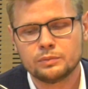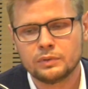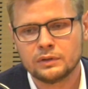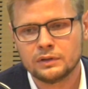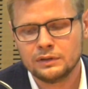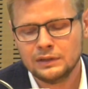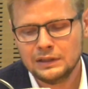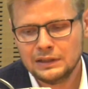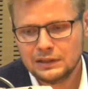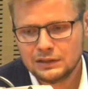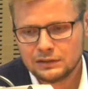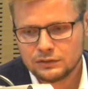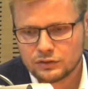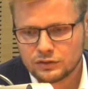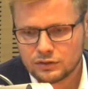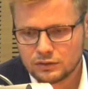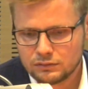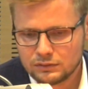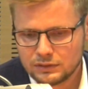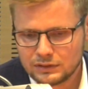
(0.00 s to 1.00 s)
bo to
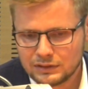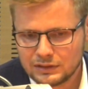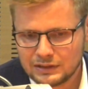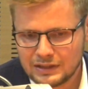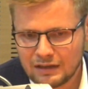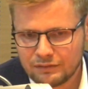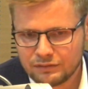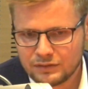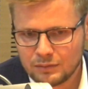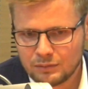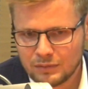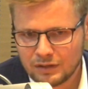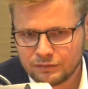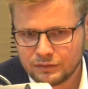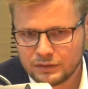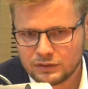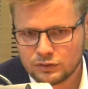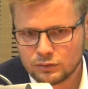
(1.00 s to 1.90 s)
są e, jawne mafie,